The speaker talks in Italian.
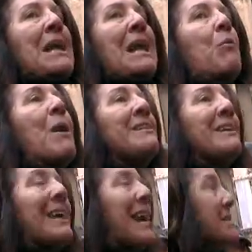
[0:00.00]
La
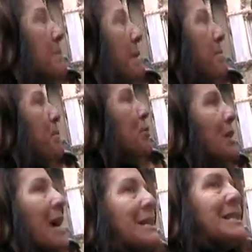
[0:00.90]
quarta chiesa per
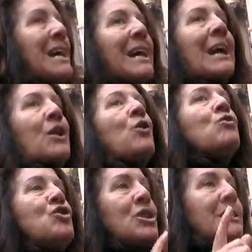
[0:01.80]
importanza che
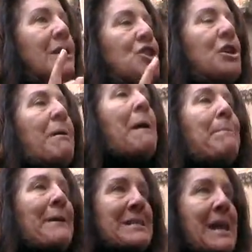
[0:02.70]
non gestisce ma è
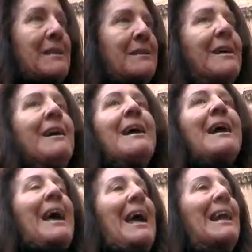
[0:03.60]
presente
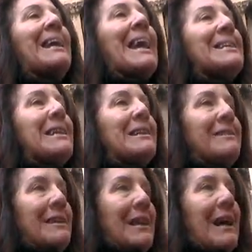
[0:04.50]
è la chiesa
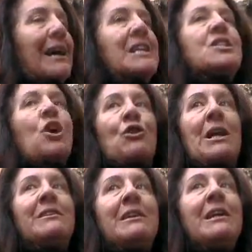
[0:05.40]
latina. Chi sono i
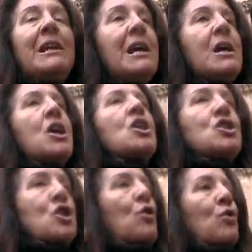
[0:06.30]
latini?
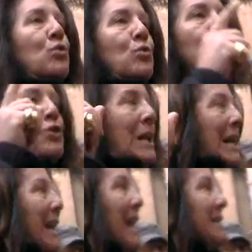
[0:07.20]
Sono tutte
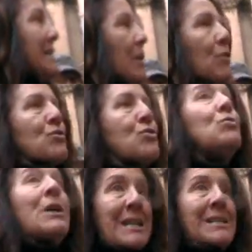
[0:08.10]
le chiese
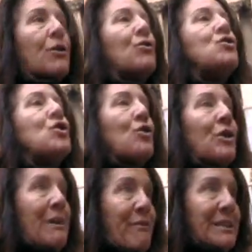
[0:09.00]
riconosciute che si riconoscono
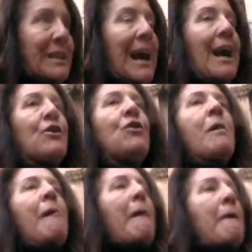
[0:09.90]
nel Vaticano
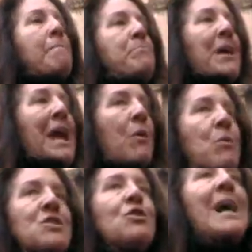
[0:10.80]
e in
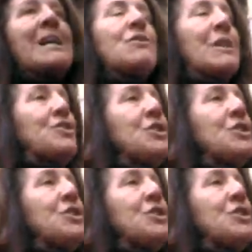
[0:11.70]
questo caso la